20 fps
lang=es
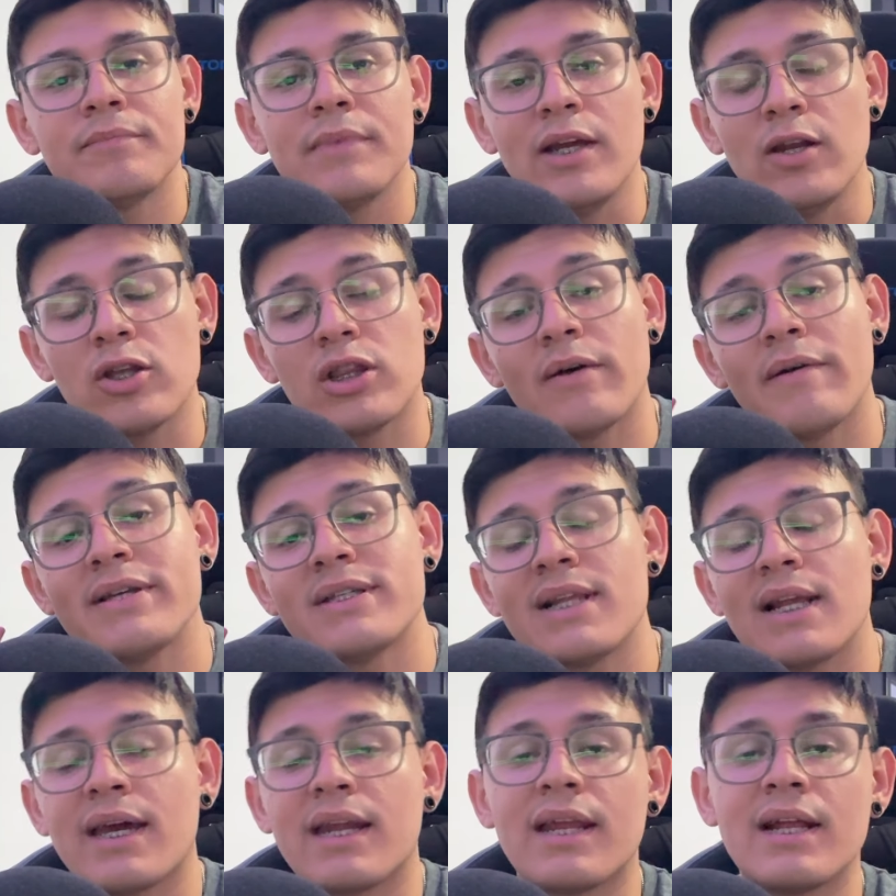Y no te vayas
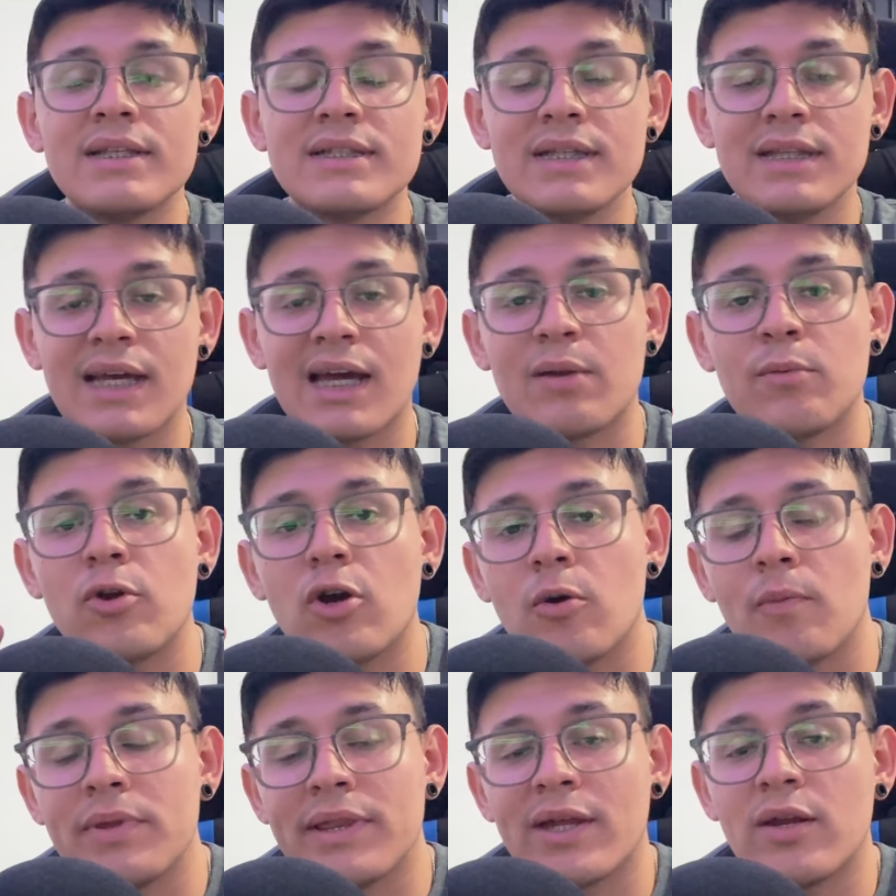del canal sin dejarme un
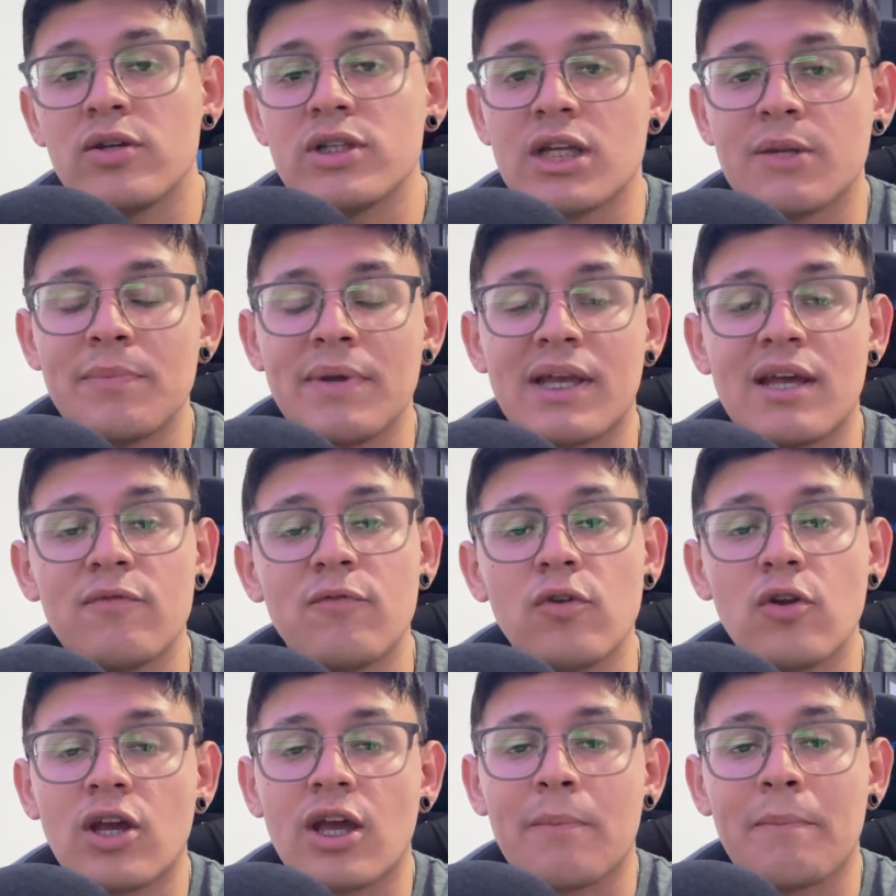comentario y decirme qué
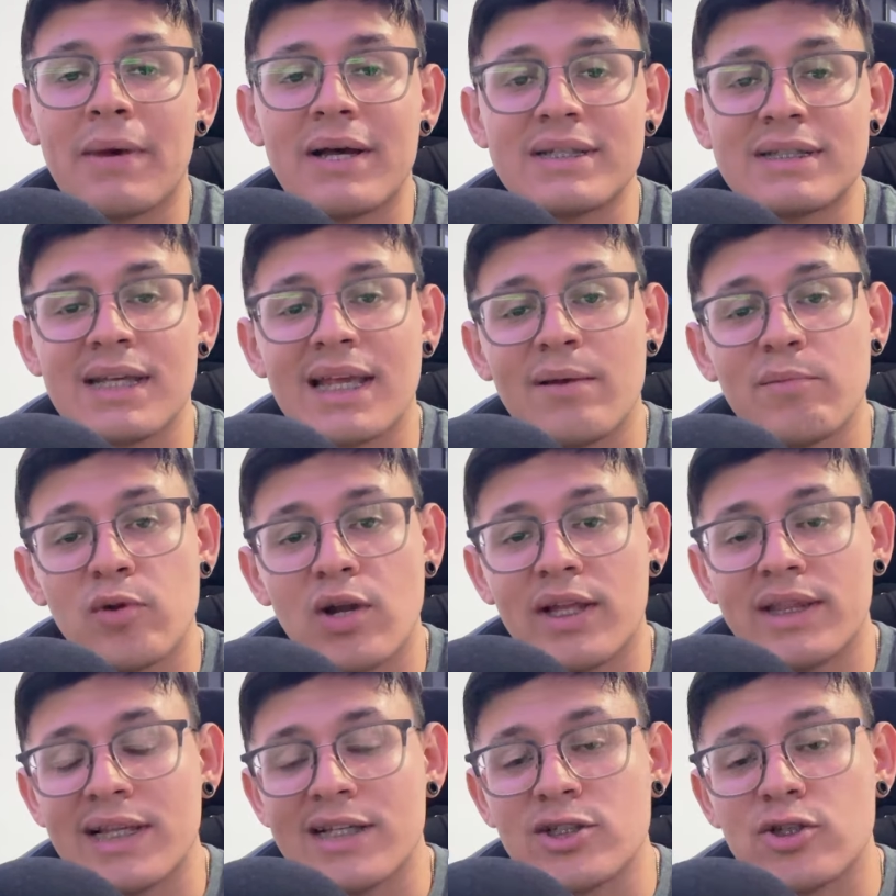fue lo que más te llamó
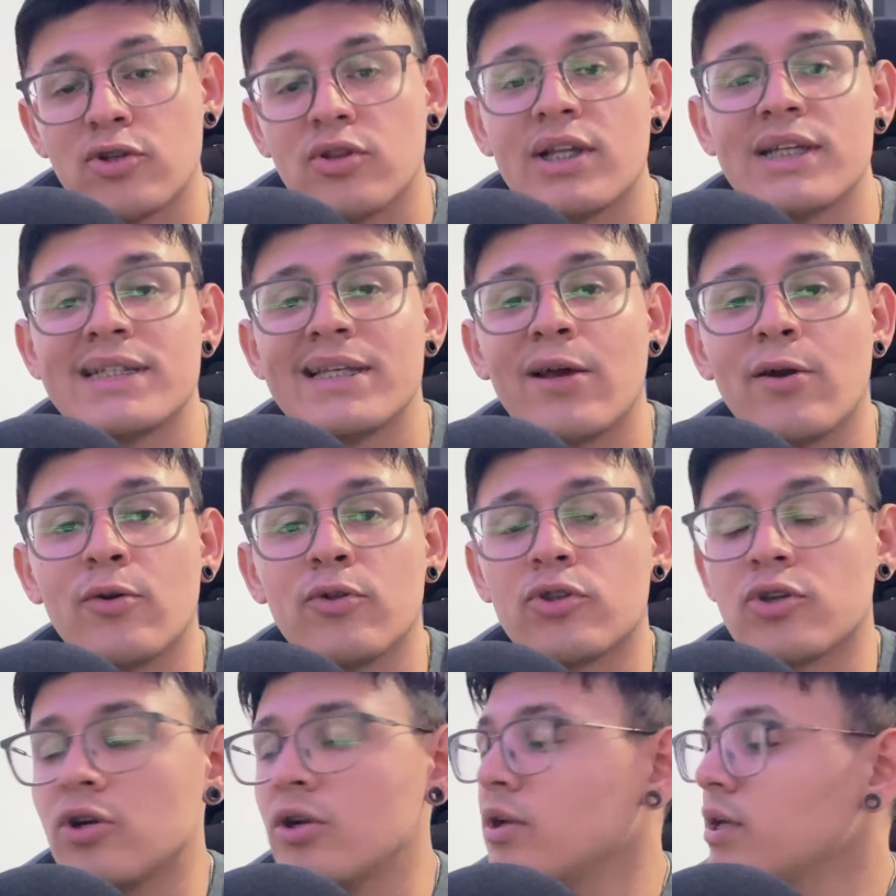la atención de este
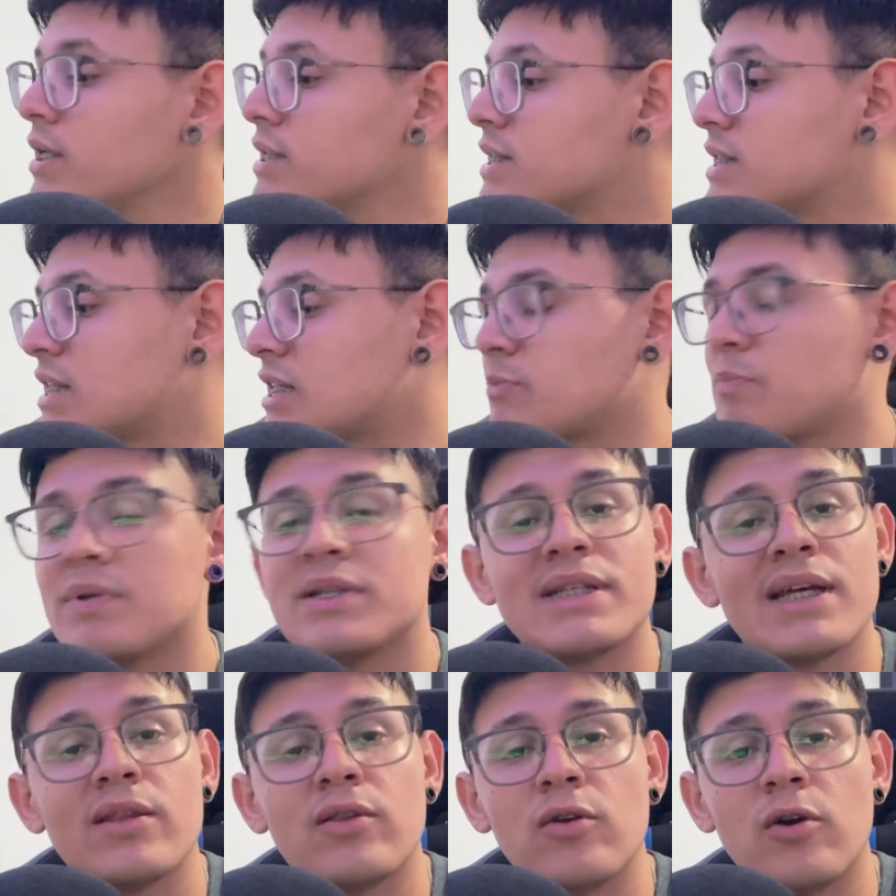control y si estás
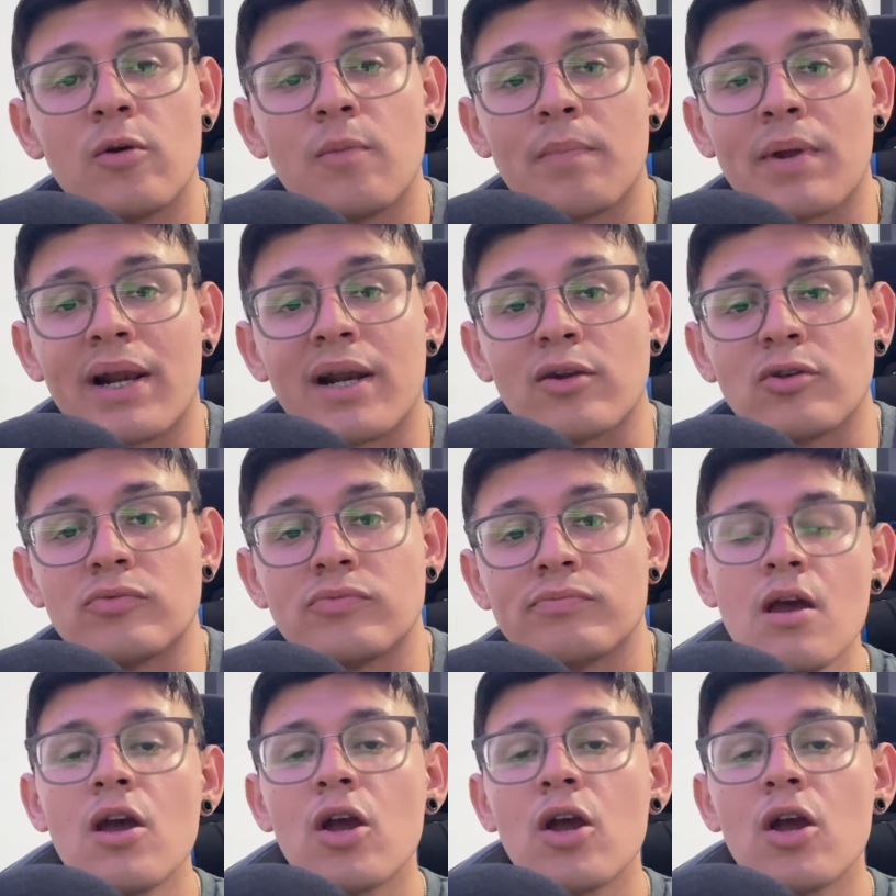pensando en comprarlo.